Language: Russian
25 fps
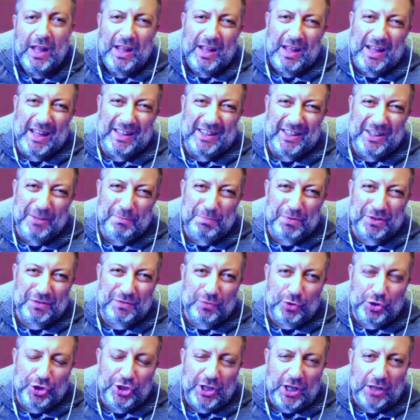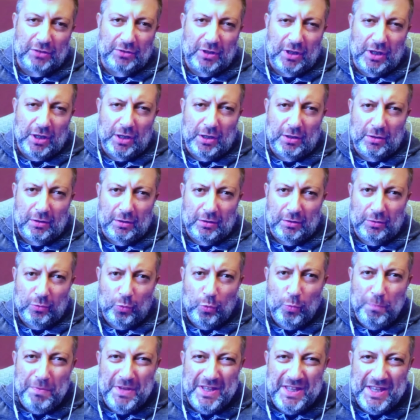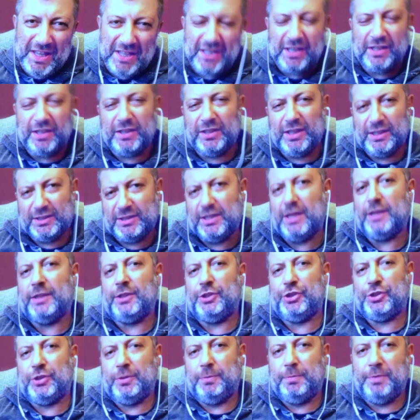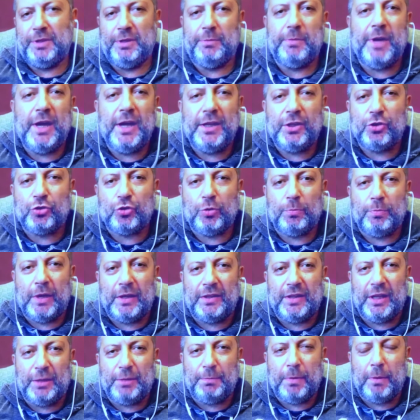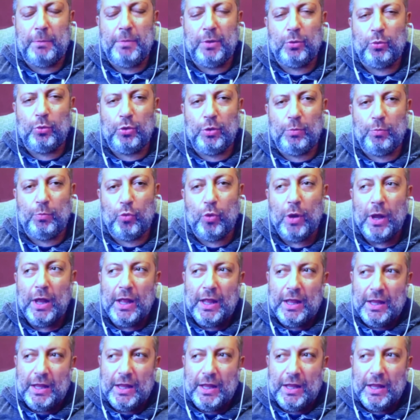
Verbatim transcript: это не прозвучало э, убедительно достаточно, понимаете, чтобы отдать победу ему.